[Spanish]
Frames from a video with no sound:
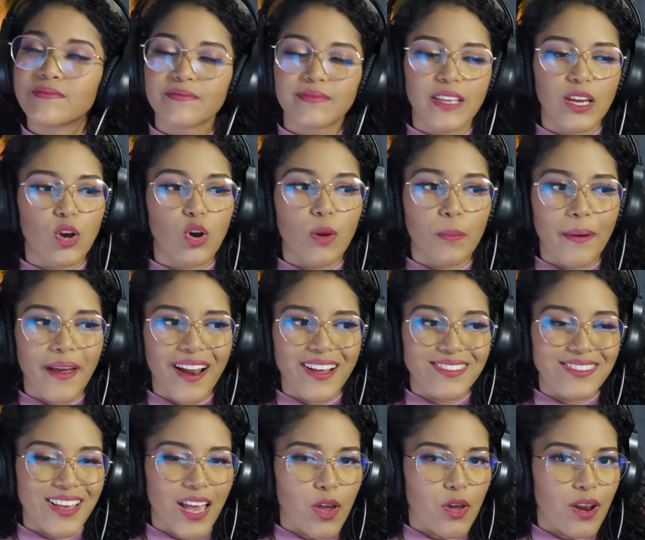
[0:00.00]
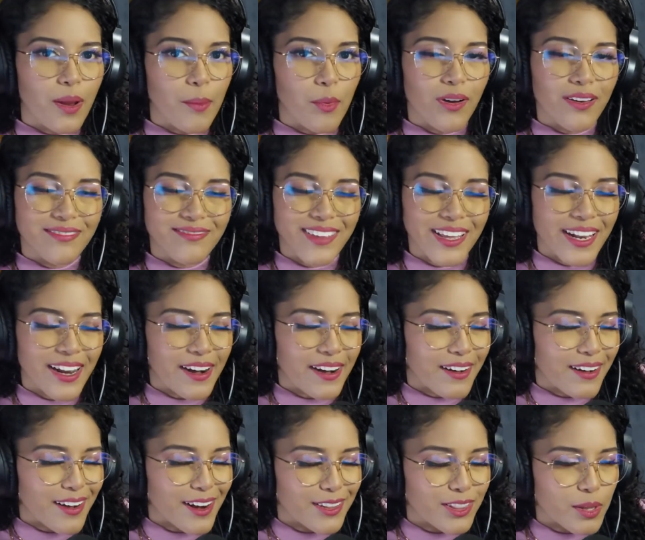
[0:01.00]
Disculparán si hay una está Tiene
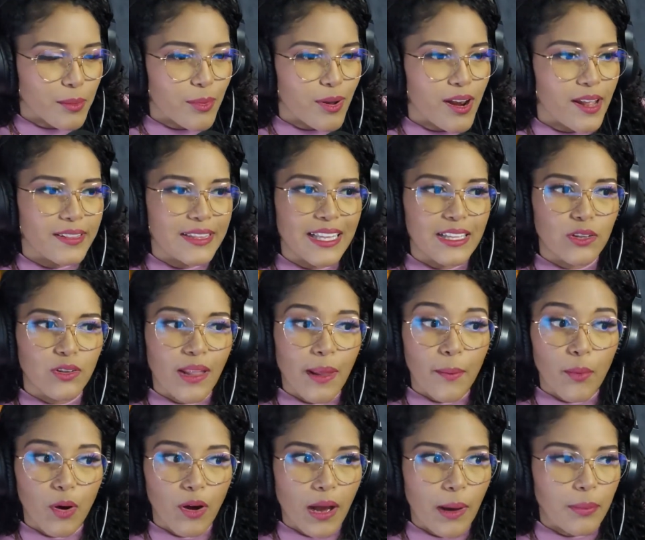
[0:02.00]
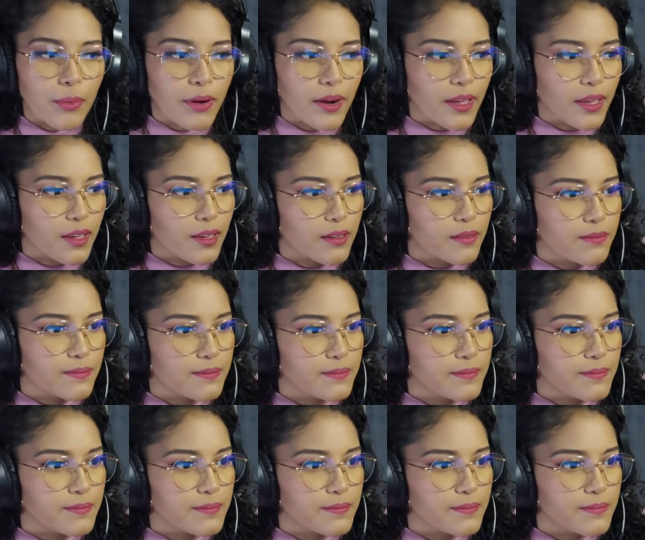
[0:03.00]
rato por en la Sierra